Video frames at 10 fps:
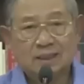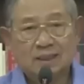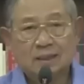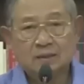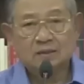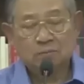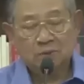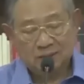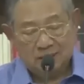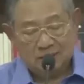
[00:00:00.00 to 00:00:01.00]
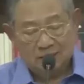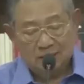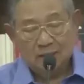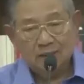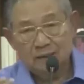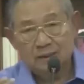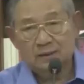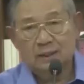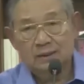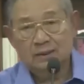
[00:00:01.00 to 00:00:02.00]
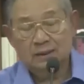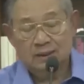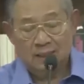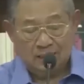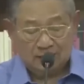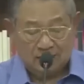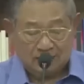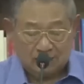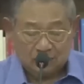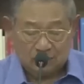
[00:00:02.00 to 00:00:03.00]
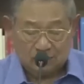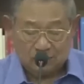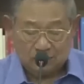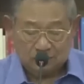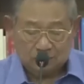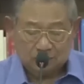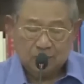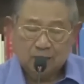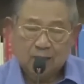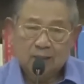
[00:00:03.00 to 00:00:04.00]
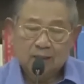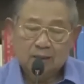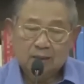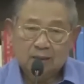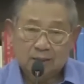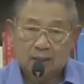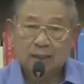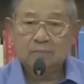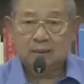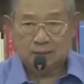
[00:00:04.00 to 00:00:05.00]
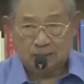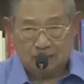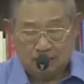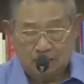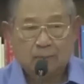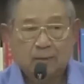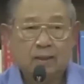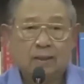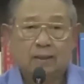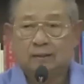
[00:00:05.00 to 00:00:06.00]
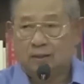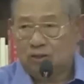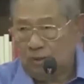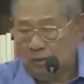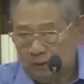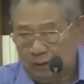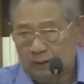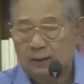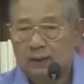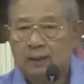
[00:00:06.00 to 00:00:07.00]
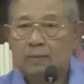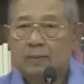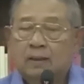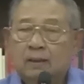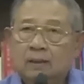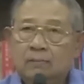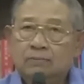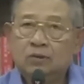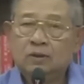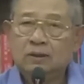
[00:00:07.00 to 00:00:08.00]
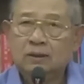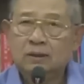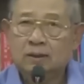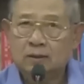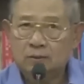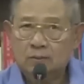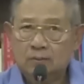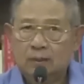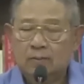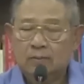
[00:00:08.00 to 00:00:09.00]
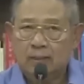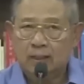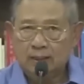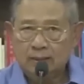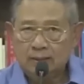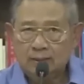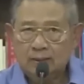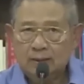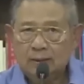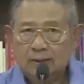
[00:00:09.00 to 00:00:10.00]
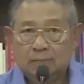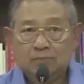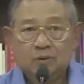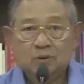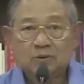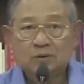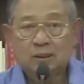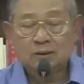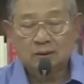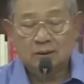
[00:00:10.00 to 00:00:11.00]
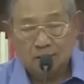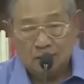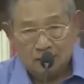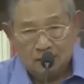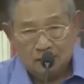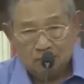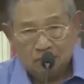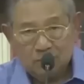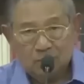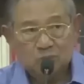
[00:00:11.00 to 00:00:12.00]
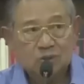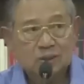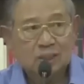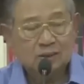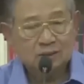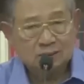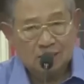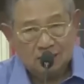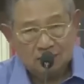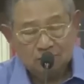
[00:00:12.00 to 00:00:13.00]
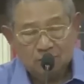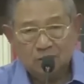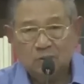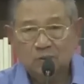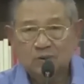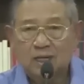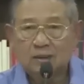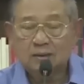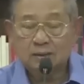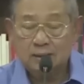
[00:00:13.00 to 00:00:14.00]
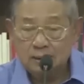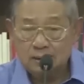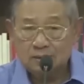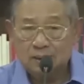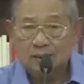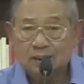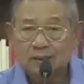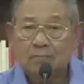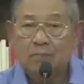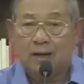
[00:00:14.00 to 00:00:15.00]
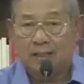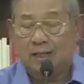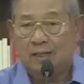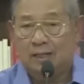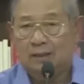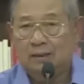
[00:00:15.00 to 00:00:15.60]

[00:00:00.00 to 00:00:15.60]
rasakan seperti yang terjadi tiga hari yang lalu itu. Saya mengerti, ya kita semua mengerti, politik itu memang ya penuh strategi, penuh siasat, penuh taktik, caranya banyak.